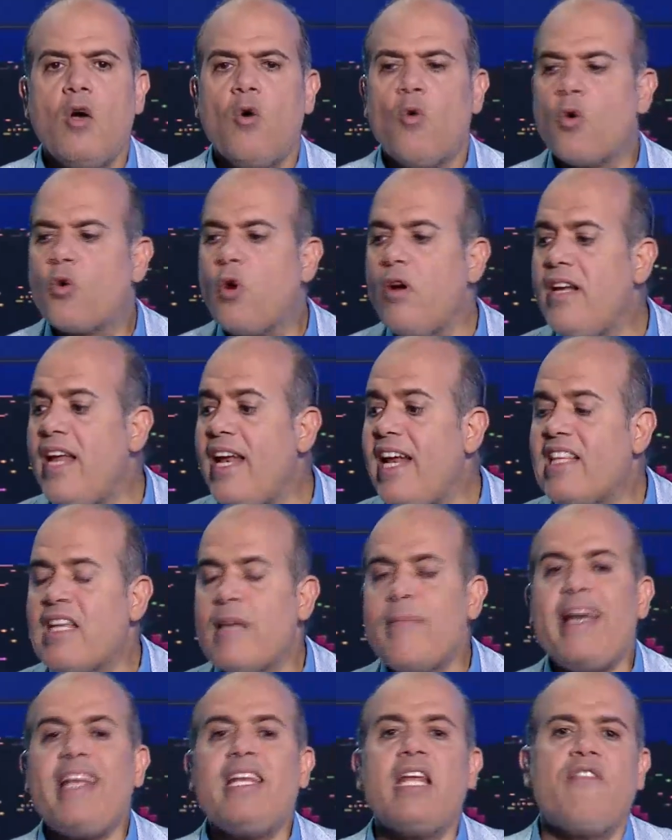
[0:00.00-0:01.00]
وكنا
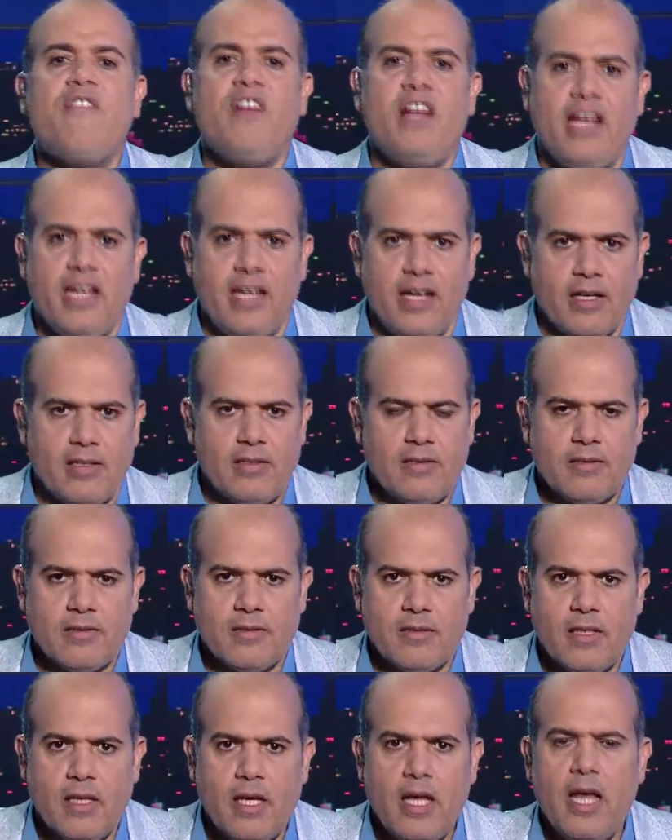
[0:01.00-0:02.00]
نتمنى في الحقيقه
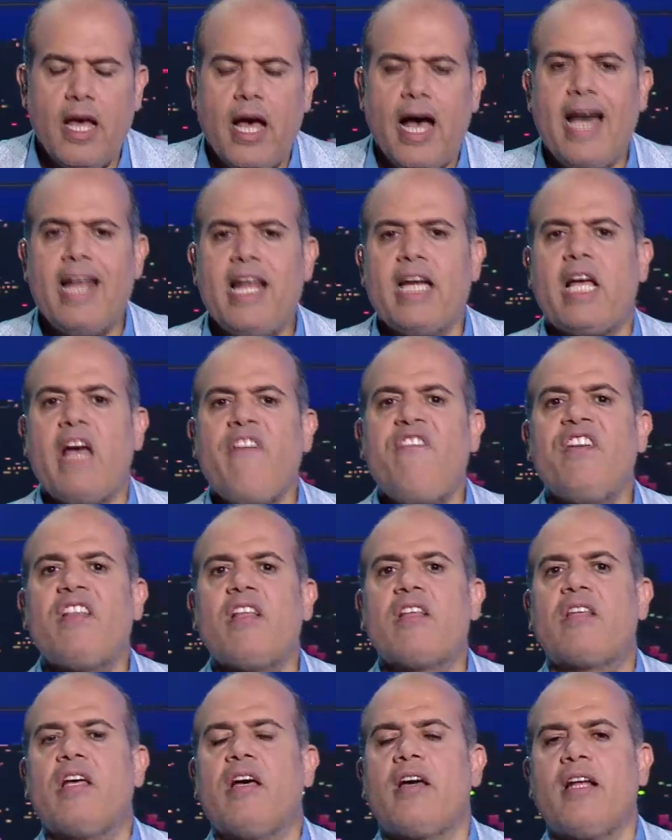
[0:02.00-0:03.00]
ان كافه
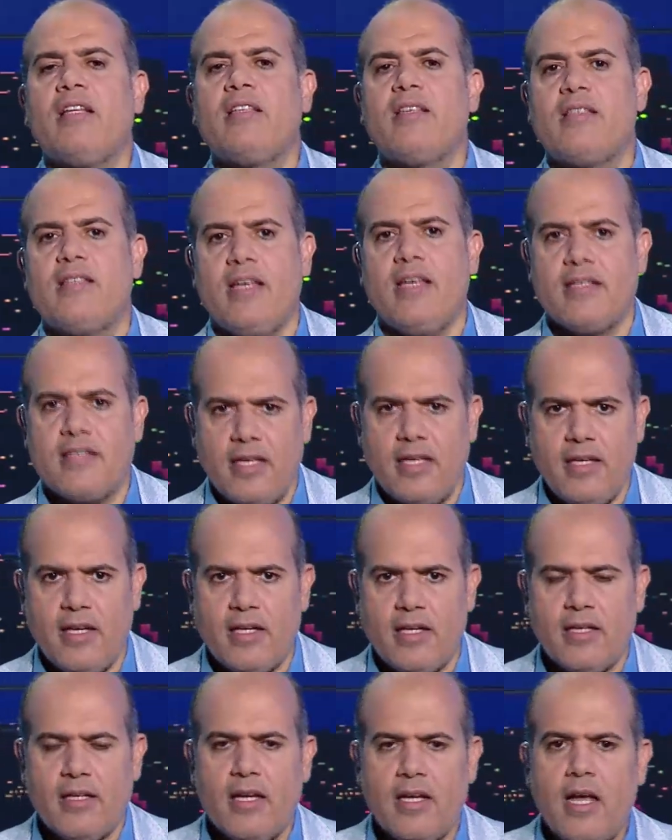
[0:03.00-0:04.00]
التيارات
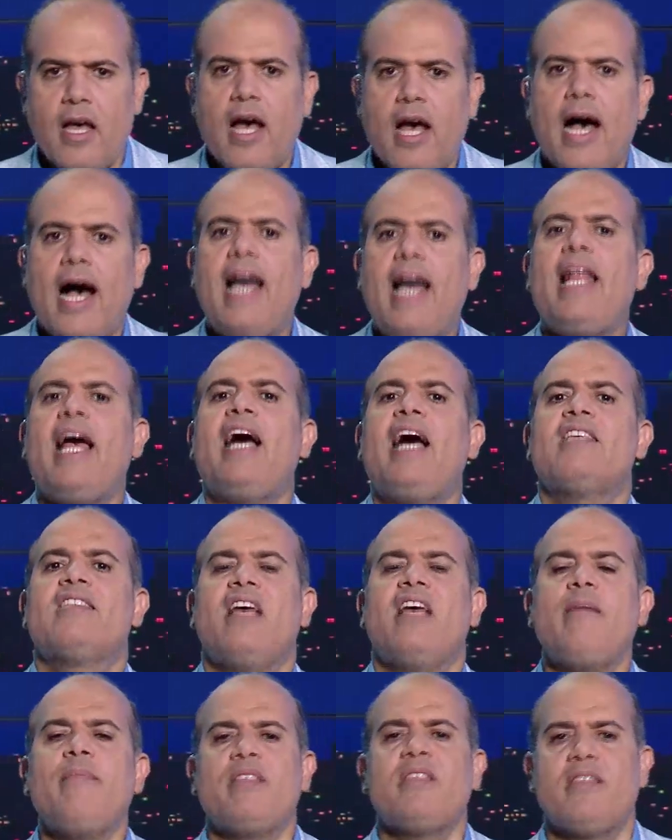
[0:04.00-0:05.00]
السياسيه
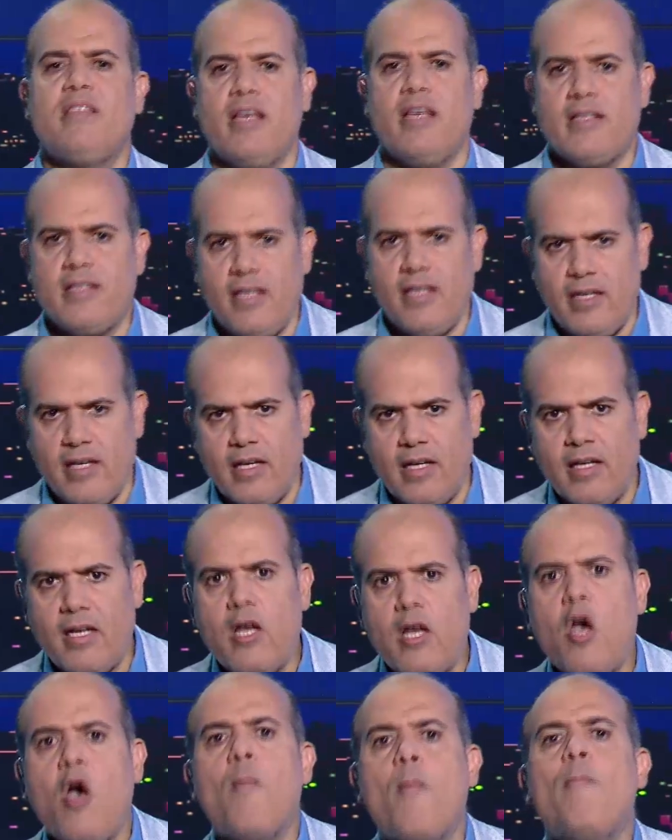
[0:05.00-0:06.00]
الأحزاب السياسية
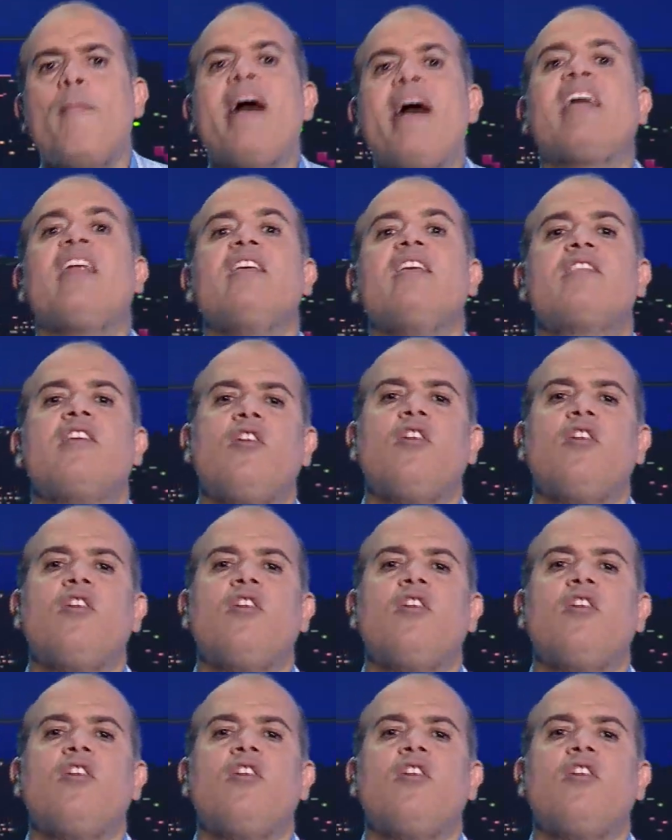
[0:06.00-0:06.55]
مجلس